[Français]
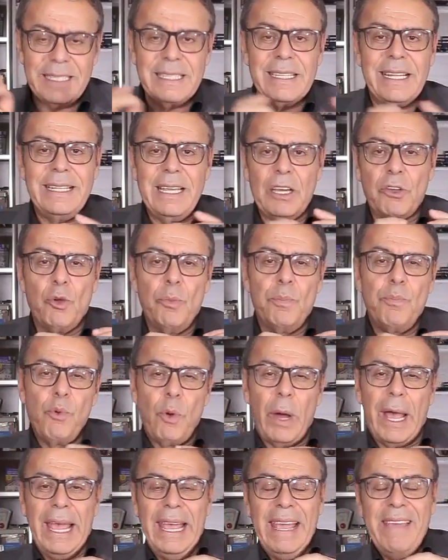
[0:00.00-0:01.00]
C'est-à-dire que
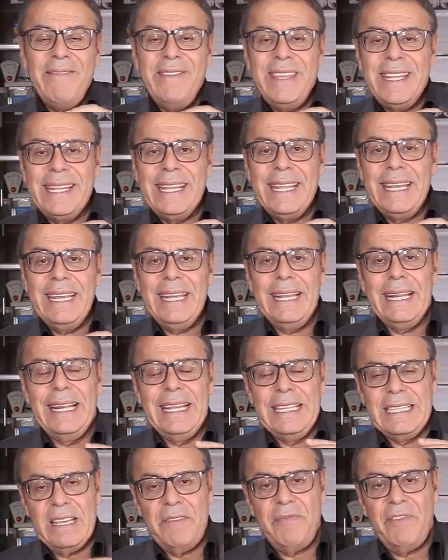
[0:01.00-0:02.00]
pour éviter
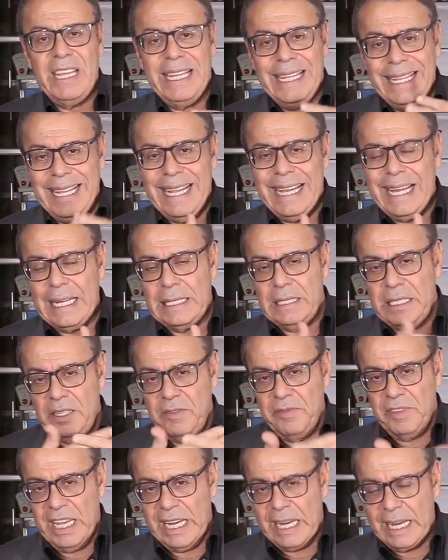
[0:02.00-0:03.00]
les effets
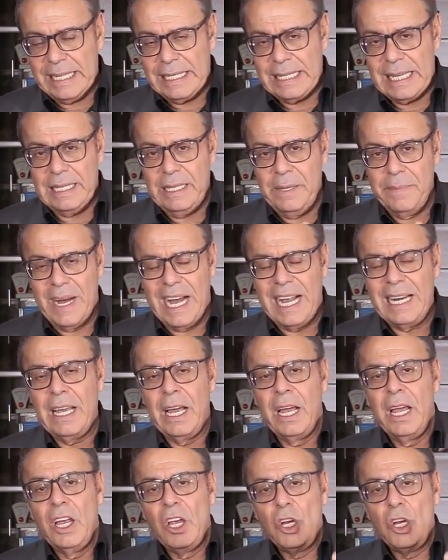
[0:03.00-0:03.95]
négatifs des graisses animales,